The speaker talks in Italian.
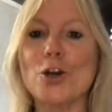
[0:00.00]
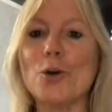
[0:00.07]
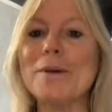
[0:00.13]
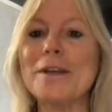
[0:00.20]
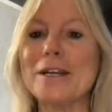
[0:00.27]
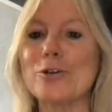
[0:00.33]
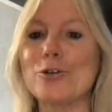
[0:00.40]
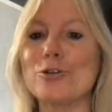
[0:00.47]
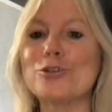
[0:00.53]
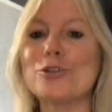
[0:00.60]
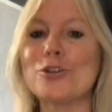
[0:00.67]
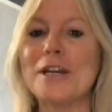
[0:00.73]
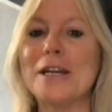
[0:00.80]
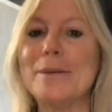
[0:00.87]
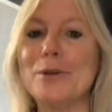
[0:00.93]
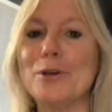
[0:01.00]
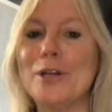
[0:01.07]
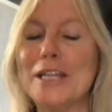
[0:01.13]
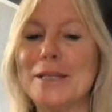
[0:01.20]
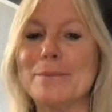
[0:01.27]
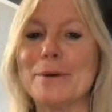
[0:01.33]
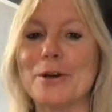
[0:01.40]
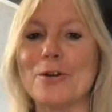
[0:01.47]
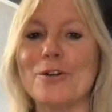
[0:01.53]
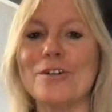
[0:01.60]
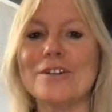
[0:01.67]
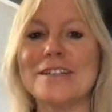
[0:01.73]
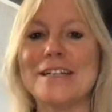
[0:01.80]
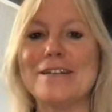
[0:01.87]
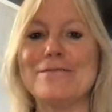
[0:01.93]
Come racconto nel mio
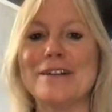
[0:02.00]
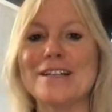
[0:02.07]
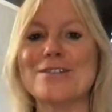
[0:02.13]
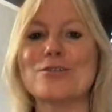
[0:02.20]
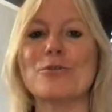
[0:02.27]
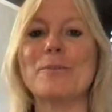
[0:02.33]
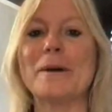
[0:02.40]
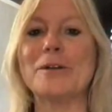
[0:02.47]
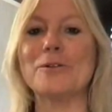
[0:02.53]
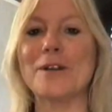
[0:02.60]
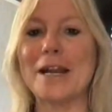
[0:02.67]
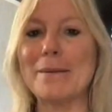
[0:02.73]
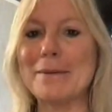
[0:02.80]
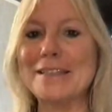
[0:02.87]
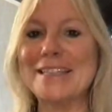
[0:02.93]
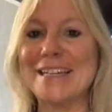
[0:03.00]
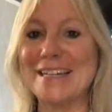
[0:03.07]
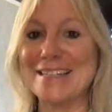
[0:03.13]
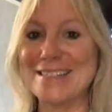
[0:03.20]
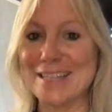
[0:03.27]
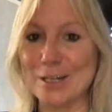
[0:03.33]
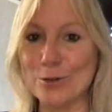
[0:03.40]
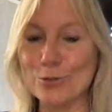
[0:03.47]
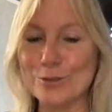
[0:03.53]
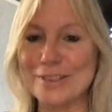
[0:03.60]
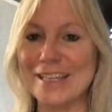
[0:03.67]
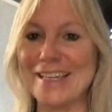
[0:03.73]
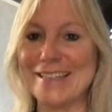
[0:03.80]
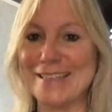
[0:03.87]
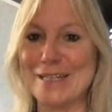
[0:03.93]
libro, nel vasto panorama della
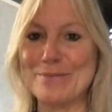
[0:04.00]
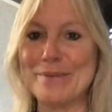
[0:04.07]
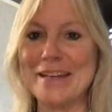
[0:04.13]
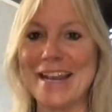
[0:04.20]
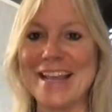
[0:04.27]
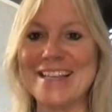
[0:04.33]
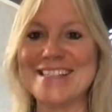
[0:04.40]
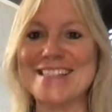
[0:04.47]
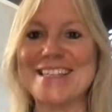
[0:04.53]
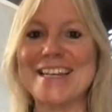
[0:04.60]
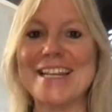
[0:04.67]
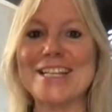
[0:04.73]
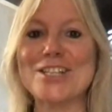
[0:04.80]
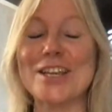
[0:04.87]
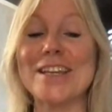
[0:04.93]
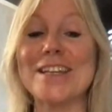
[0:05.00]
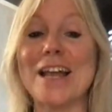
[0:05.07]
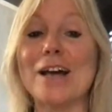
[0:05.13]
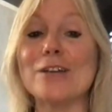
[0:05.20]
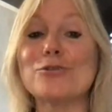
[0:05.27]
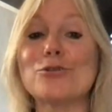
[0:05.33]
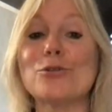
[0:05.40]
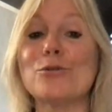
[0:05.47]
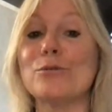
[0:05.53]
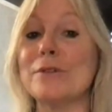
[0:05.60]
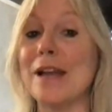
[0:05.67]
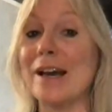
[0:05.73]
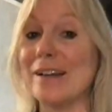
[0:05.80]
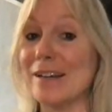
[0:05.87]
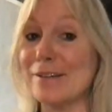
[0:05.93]
salute e del benessere c'è in atto
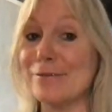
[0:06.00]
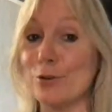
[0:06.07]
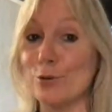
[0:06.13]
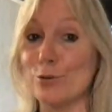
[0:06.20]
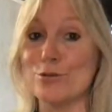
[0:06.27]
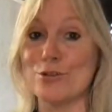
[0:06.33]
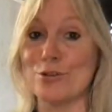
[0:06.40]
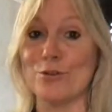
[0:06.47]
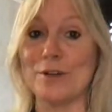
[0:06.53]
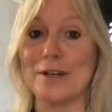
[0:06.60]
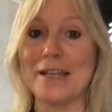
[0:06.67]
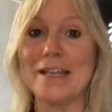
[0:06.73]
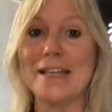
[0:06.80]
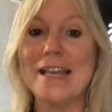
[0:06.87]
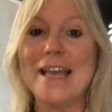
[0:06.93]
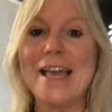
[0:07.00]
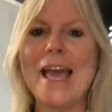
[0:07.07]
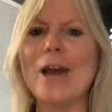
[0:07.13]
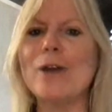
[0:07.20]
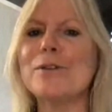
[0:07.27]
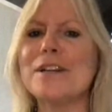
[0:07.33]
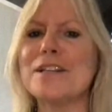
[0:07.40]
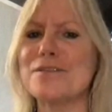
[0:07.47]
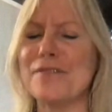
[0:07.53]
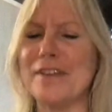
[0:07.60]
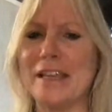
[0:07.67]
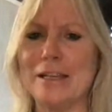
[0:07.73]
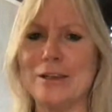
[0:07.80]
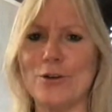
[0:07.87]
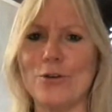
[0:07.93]
una rivoluzione, è un
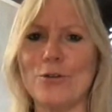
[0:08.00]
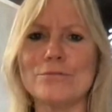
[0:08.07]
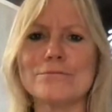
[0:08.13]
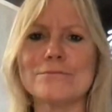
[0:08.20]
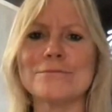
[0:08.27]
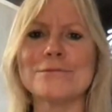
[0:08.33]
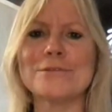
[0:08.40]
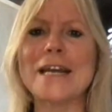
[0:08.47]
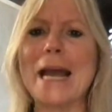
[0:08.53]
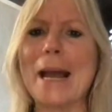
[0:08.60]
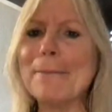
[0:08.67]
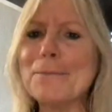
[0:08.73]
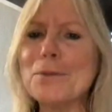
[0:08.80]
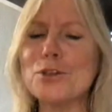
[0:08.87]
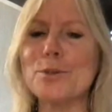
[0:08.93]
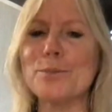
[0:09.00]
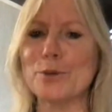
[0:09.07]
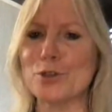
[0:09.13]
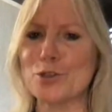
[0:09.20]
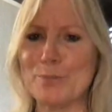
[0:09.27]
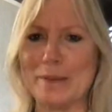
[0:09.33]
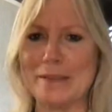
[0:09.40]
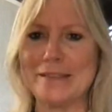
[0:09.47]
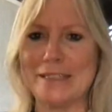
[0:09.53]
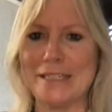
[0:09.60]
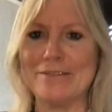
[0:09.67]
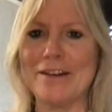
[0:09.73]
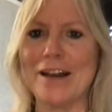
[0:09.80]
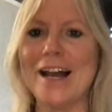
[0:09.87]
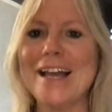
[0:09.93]
risveglio, un cambio di
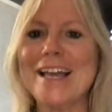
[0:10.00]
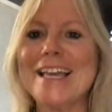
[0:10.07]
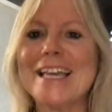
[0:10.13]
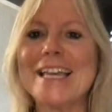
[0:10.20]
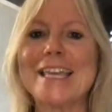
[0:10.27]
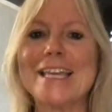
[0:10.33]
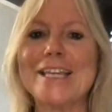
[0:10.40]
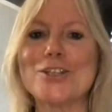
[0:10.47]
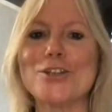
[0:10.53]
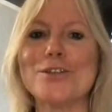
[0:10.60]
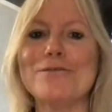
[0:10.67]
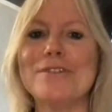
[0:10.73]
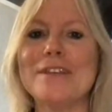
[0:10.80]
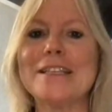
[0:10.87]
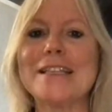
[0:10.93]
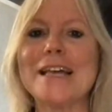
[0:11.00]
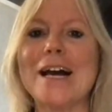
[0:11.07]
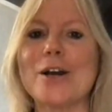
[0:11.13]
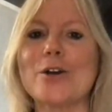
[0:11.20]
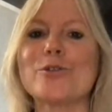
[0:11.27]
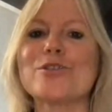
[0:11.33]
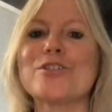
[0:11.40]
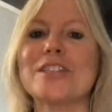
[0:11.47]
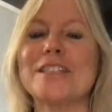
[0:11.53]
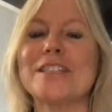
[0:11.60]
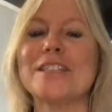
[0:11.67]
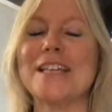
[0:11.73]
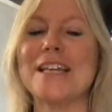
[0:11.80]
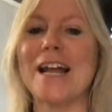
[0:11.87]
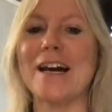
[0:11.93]
prospettiva che ci invita a
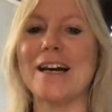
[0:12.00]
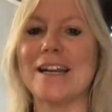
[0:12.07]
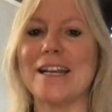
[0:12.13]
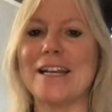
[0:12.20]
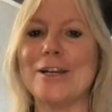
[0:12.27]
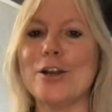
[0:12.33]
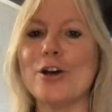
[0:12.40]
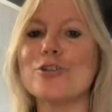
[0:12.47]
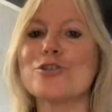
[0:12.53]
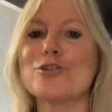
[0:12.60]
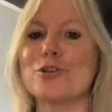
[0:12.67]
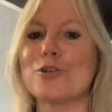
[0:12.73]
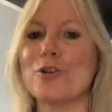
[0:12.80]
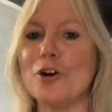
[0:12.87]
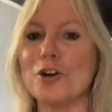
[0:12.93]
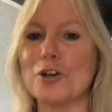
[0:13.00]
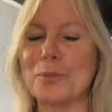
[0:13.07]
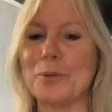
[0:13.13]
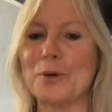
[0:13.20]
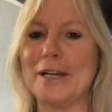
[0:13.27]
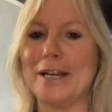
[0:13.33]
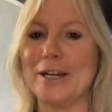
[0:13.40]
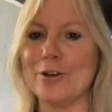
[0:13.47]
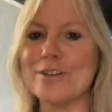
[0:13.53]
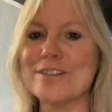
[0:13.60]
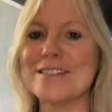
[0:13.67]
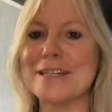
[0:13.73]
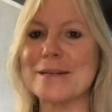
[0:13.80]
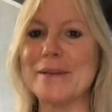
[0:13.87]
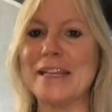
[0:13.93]
considerare il nostro corpo e la
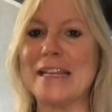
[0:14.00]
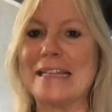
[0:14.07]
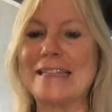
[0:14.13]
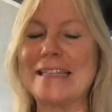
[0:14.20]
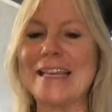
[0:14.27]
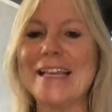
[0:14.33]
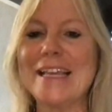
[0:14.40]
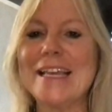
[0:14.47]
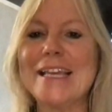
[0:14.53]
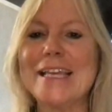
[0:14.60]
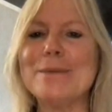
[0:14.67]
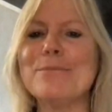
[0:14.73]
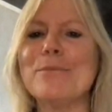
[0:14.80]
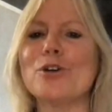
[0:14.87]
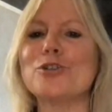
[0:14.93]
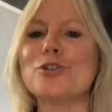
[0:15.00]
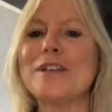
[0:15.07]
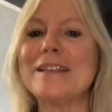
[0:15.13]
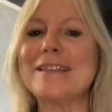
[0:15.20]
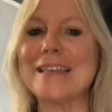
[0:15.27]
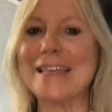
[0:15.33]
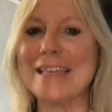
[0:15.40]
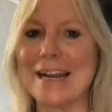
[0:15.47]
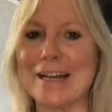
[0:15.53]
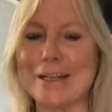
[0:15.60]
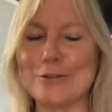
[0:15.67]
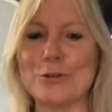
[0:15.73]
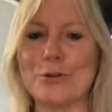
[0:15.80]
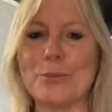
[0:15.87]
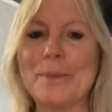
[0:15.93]
nostra mente in modo
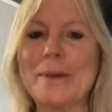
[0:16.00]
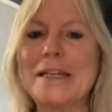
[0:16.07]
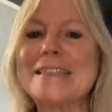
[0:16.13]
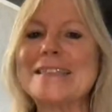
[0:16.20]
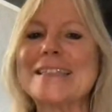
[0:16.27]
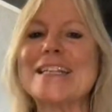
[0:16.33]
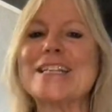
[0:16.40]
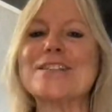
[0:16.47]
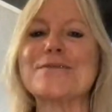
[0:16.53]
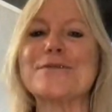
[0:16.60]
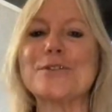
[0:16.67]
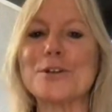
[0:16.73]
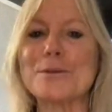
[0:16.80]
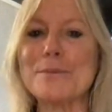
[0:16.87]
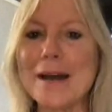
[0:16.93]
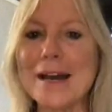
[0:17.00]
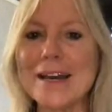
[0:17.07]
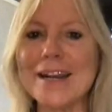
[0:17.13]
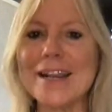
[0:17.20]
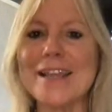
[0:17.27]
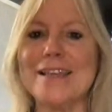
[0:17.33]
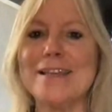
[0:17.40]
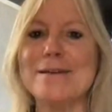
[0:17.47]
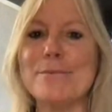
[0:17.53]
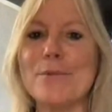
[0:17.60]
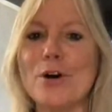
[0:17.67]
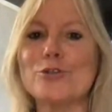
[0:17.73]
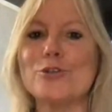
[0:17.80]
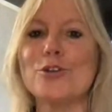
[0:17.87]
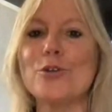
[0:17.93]
integrato per trasformare il
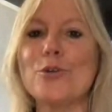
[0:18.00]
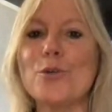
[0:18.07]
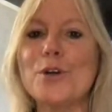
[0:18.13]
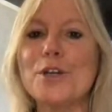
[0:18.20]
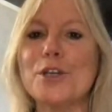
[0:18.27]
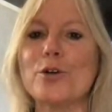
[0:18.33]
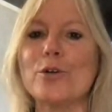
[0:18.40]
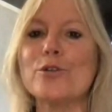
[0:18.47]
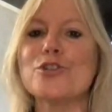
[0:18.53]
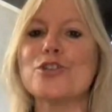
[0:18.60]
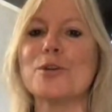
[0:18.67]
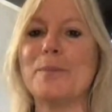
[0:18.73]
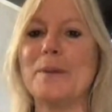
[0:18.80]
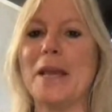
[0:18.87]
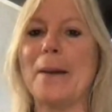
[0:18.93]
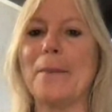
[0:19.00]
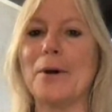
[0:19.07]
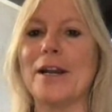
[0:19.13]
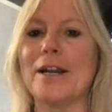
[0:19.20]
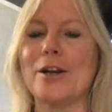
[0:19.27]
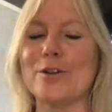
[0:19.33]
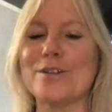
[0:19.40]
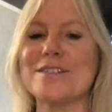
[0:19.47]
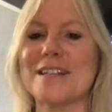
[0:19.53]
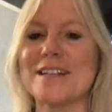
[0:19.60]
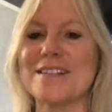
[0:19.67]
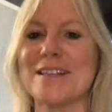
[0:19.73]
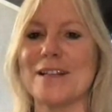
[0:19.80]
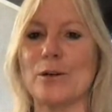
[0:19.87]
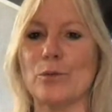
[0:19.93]
modo in cui concepiamo la
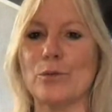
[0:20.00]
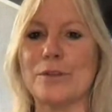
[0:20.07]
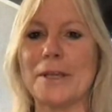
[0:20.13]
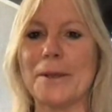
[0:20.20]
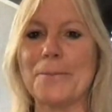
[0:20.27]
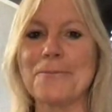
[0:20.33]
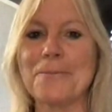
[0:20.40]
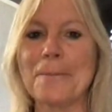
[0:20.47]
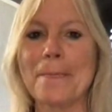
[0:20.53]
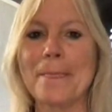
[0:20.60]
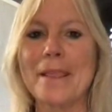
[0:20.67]
nostra salute.